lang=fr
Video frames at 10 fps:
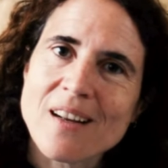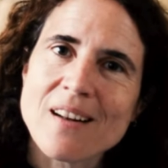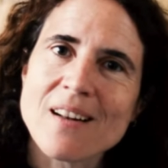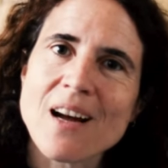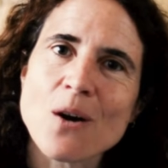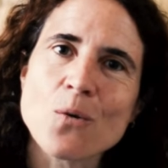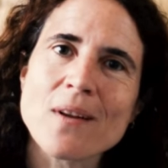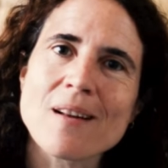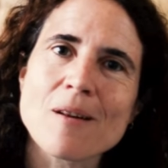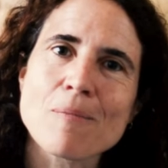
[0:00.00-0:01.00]
là où
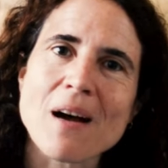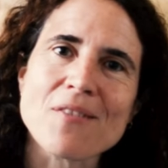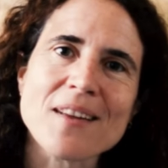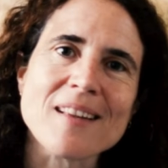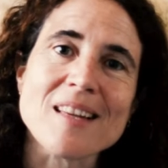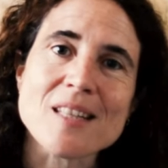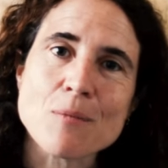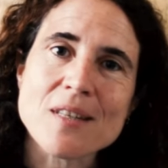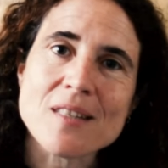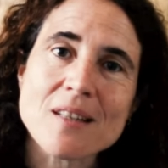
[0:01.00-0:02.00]
il parvient à
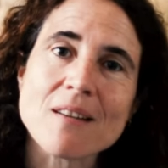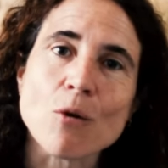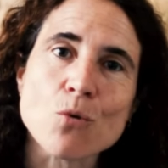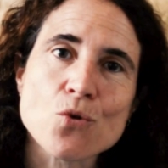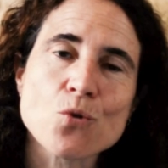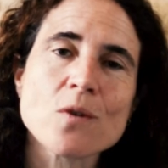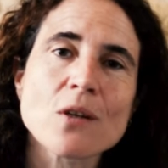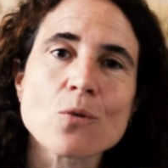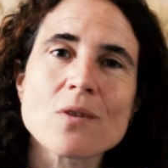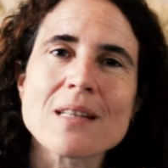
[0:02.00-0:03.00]
s'immiscer car le jeu
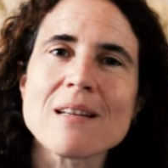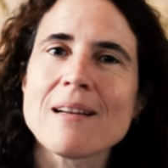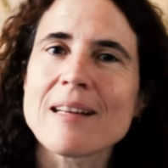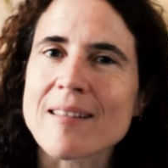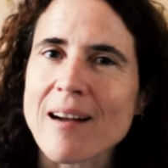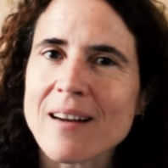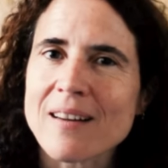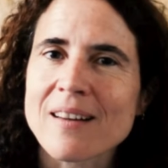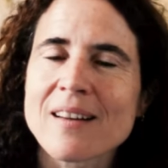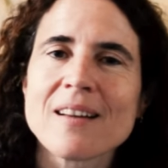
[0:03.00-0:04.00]
c'est aussi
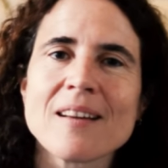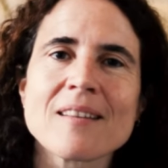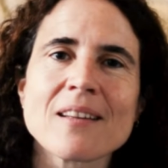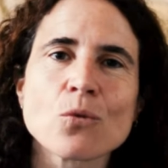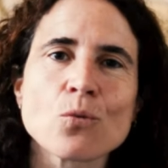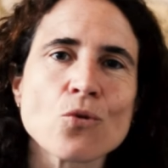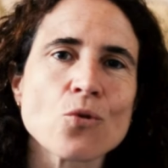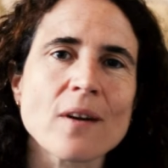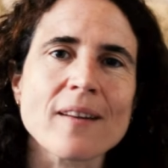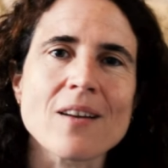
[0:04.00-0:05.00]
l'écart et c'est
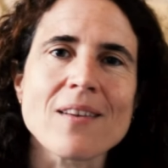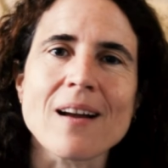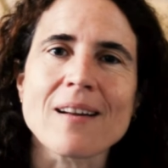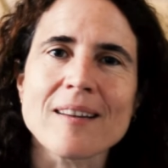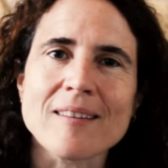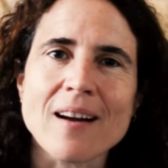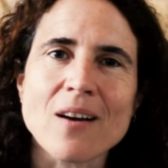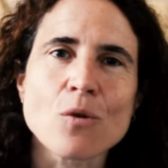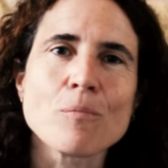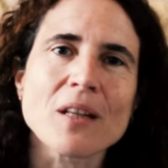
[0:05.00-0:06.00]
toujours à travers
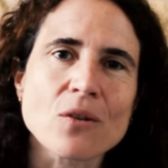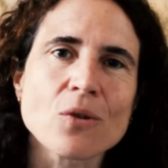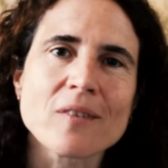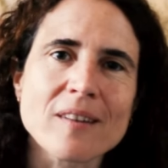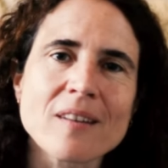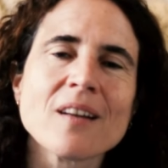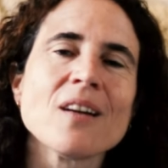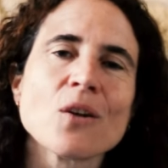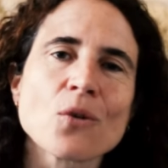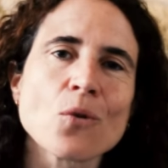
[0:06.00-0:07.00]
l'écart, le pas de côté,
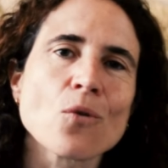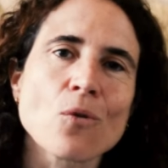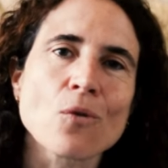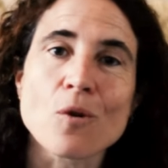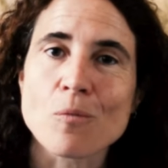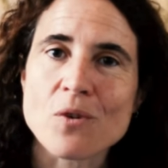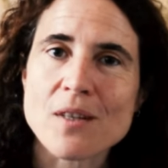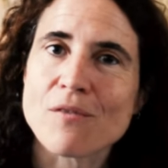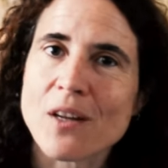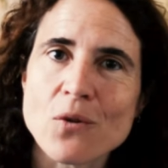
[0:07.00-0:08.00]
que l'on
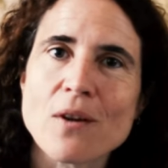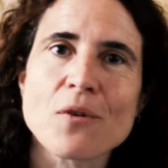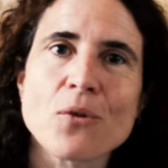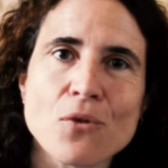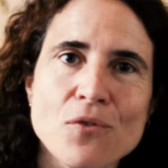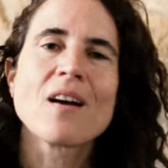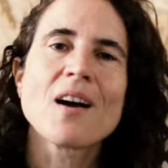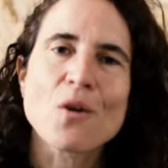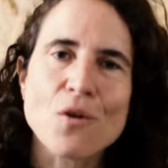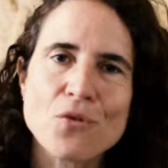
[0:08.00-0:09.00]
commence à faire de la philosophie.
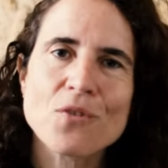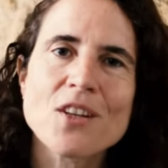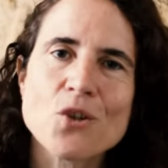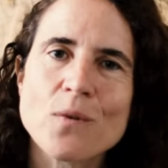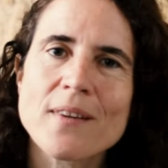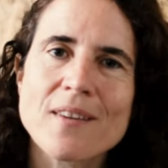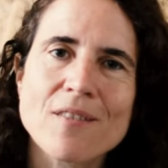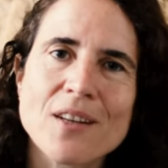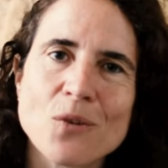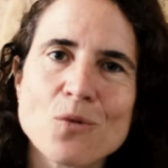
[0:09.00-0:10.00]
Alors venez jouer
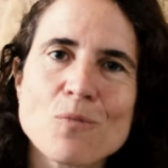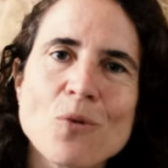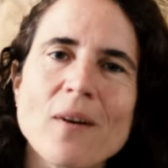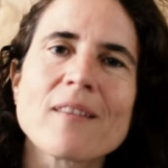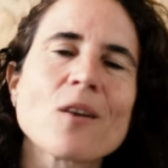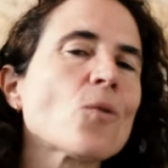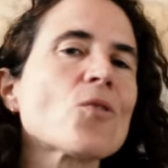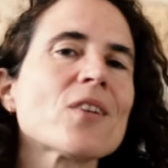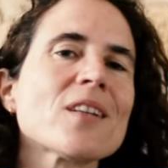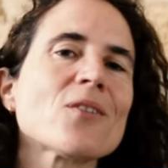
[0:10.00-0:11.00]
avec nous pour
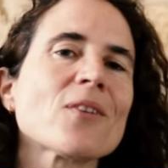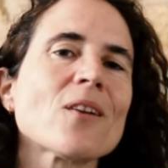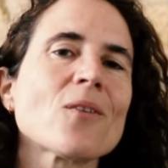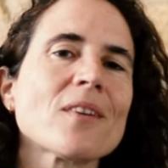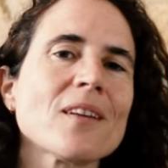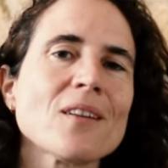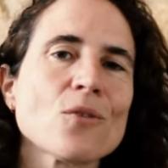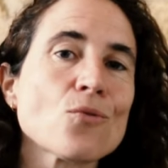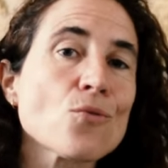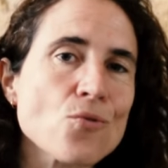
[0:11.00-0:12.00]
interroger ce qu'il en est
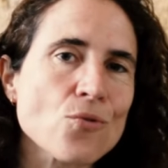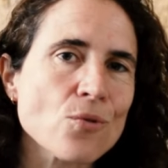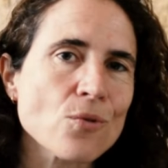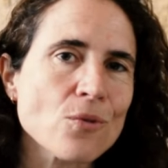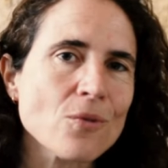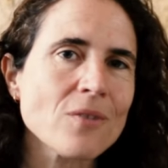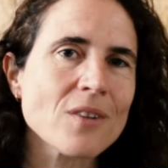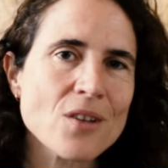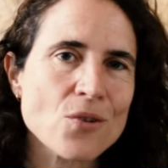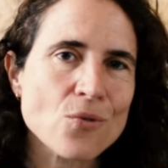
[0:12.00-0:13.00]
du jeu,
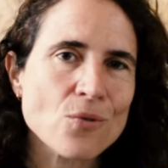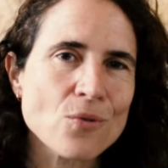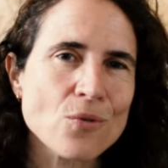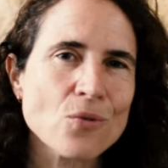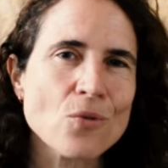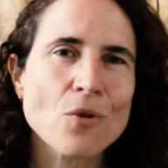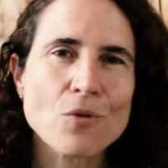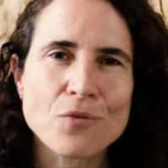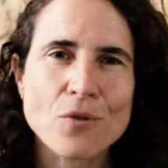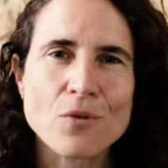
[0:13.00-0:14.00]
des jeux, de
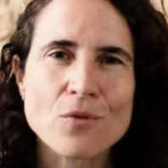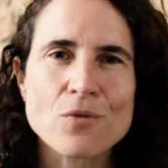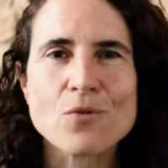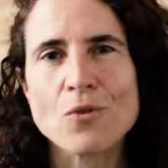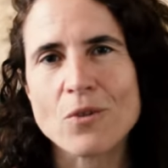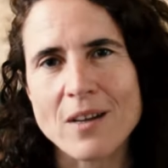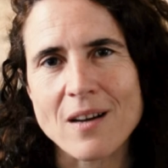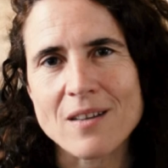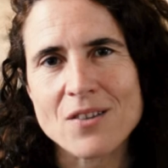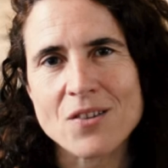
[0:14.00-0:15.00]
l'enfance, du
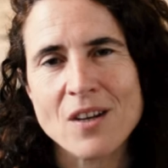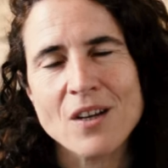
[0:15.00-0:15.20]
langage,